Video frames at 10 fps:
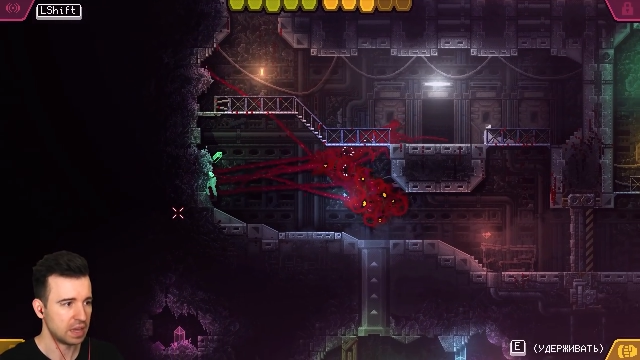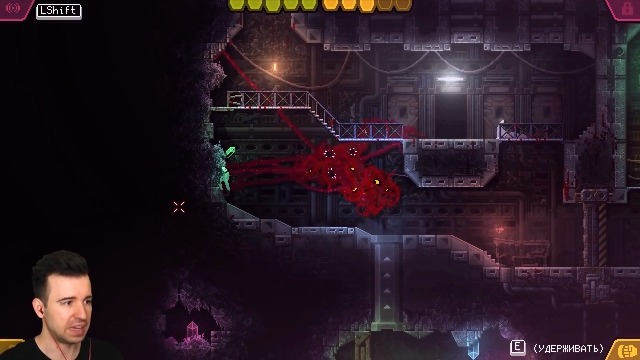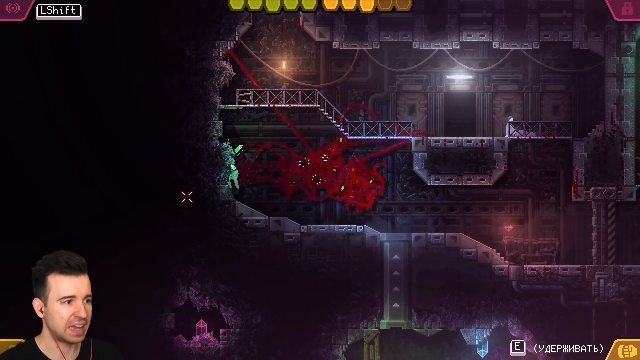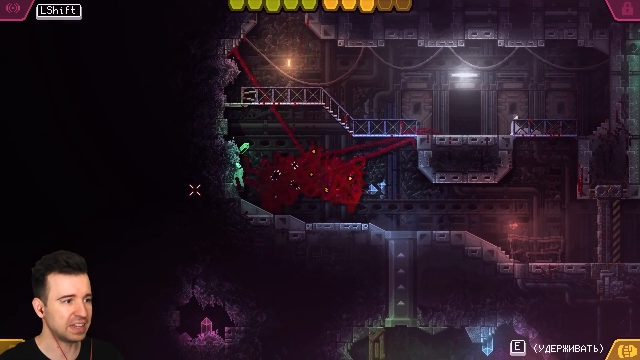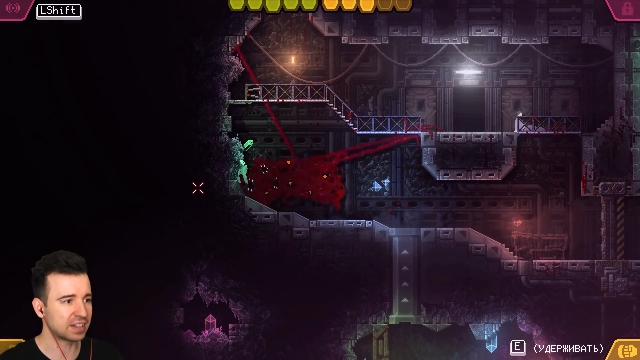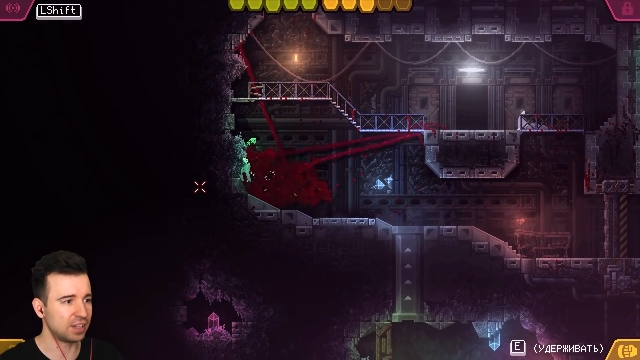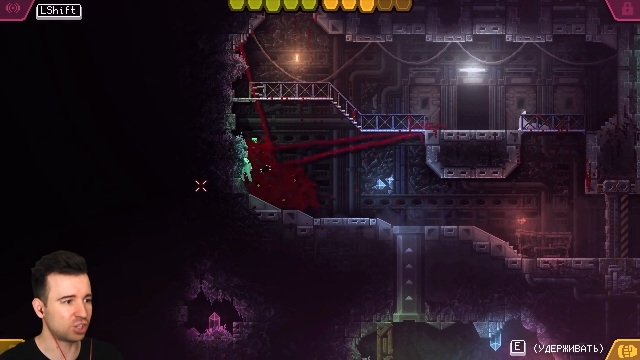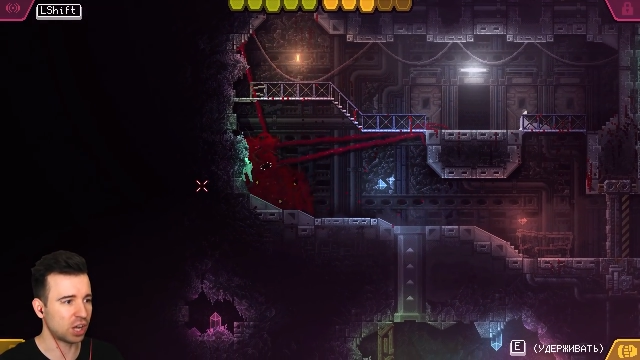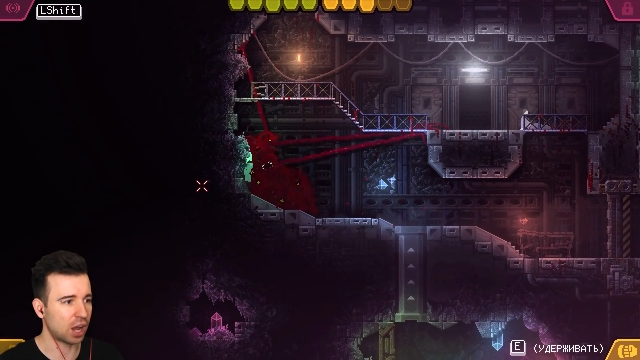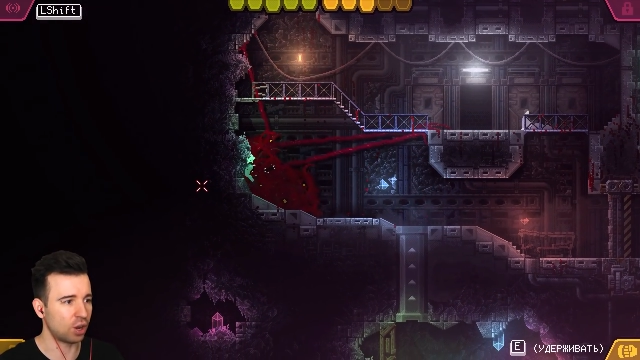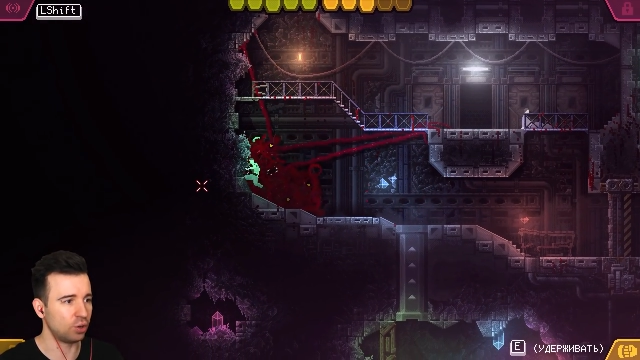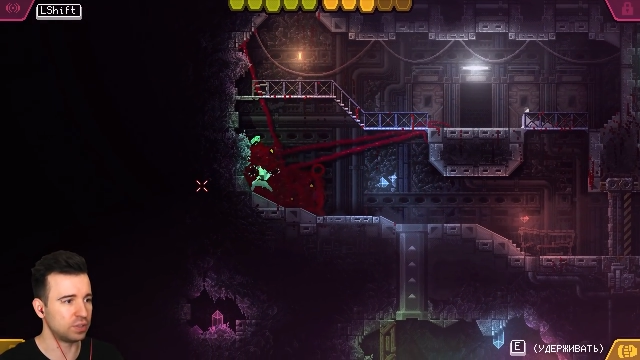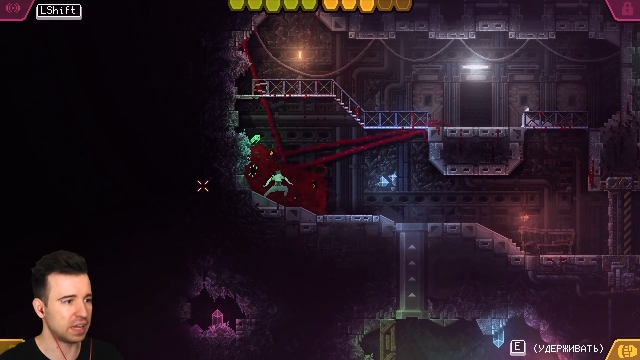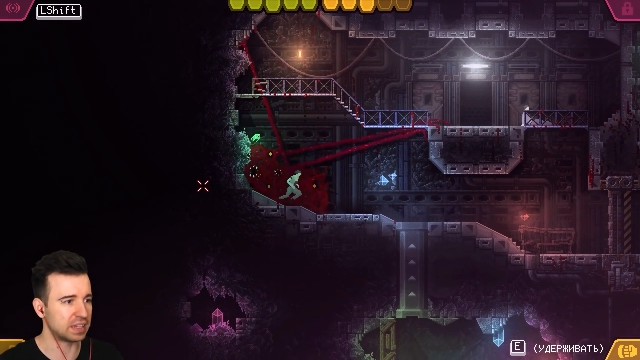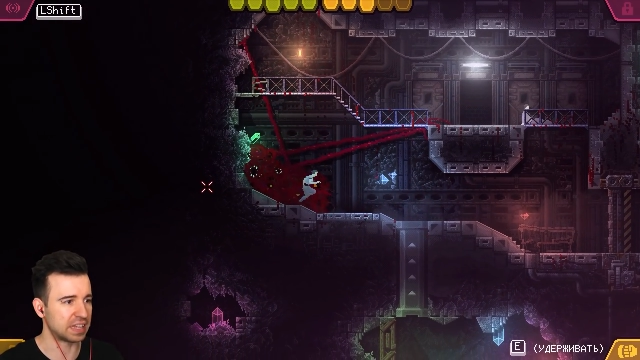Я не различаю
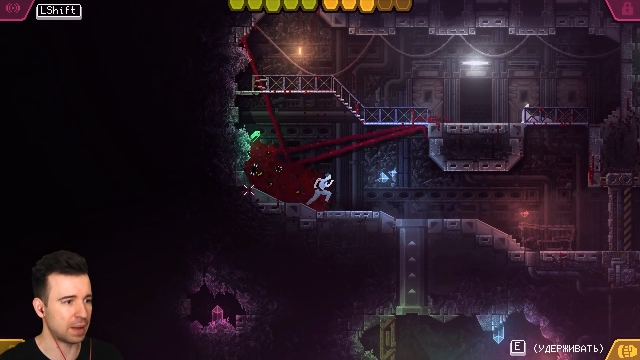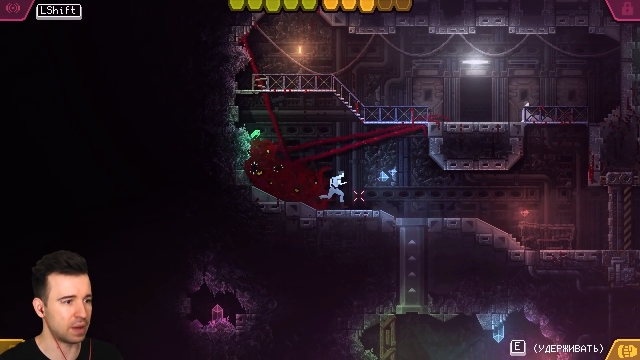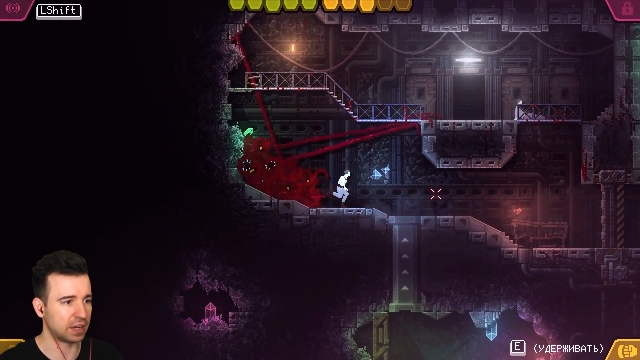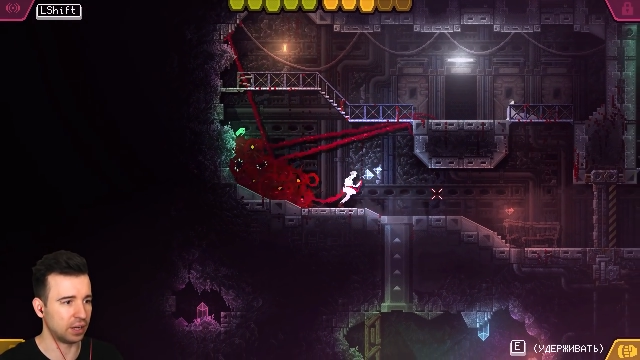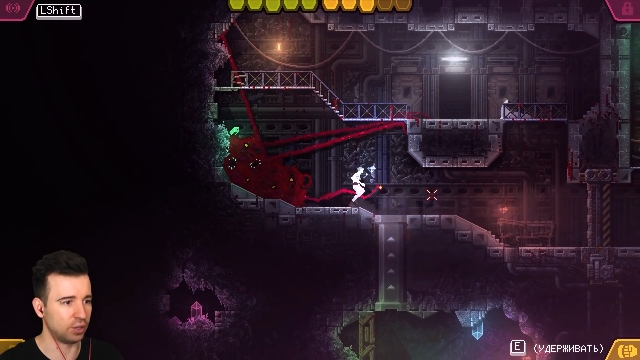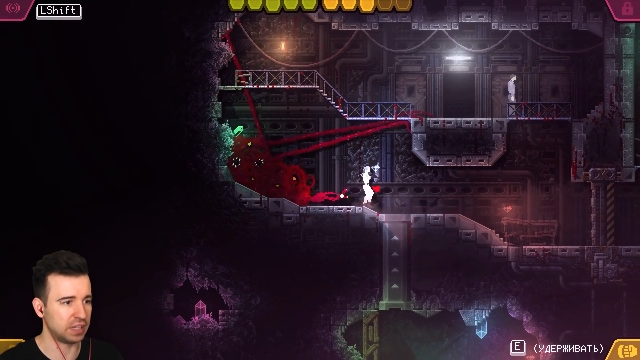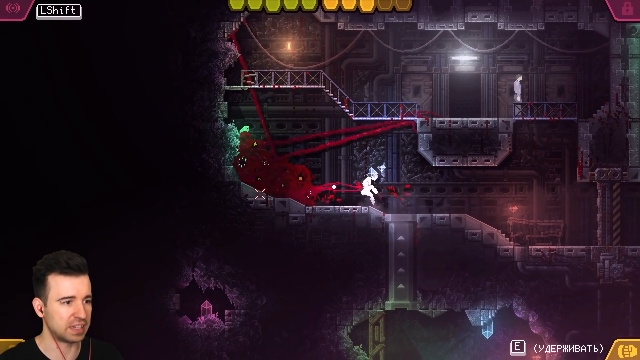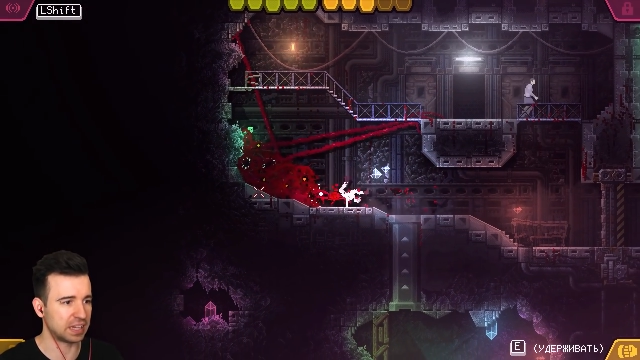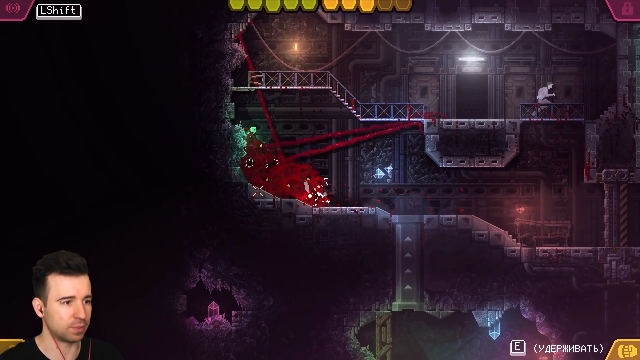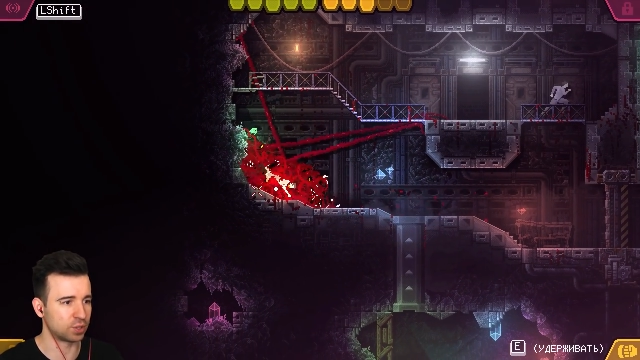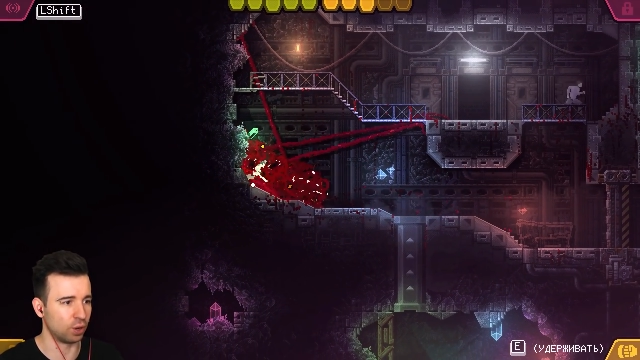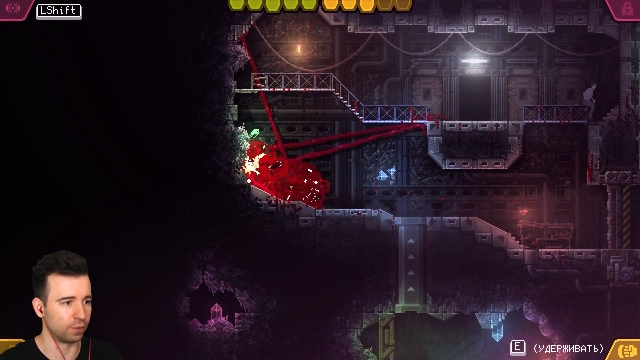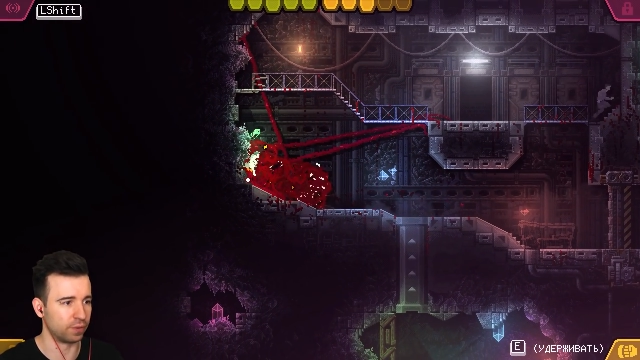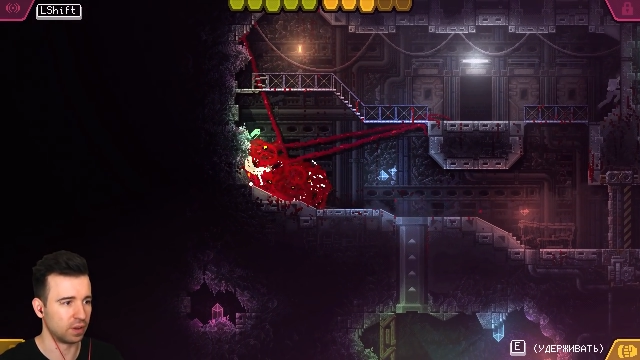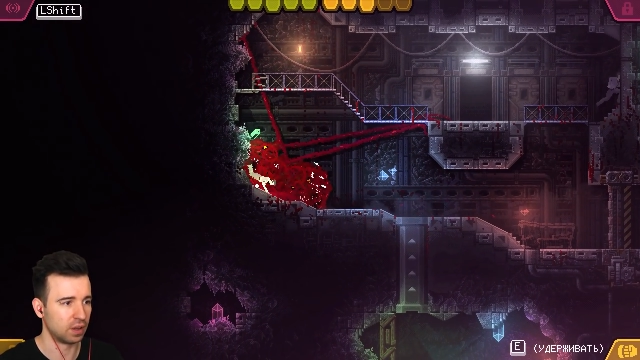людей самок и людей самцов.